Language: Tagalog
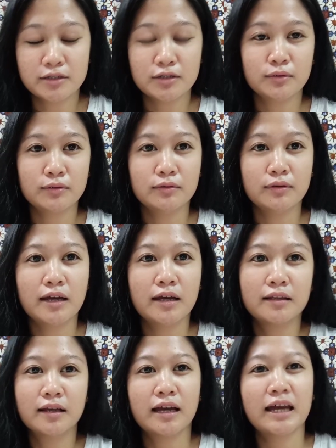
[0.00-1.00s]
So,
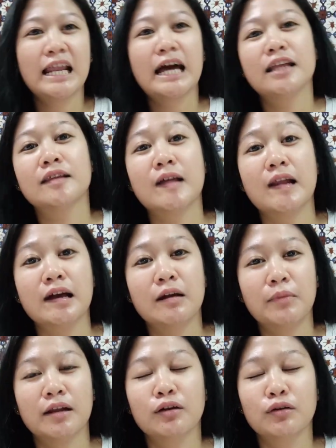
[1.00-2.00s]
ayan, kailangan niya talaga
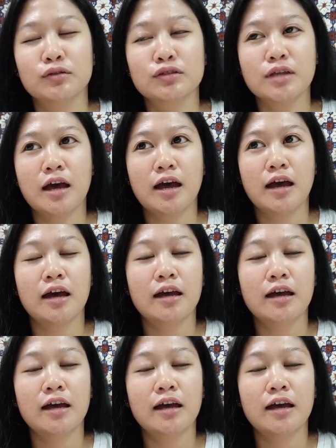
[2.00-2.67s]
managot sa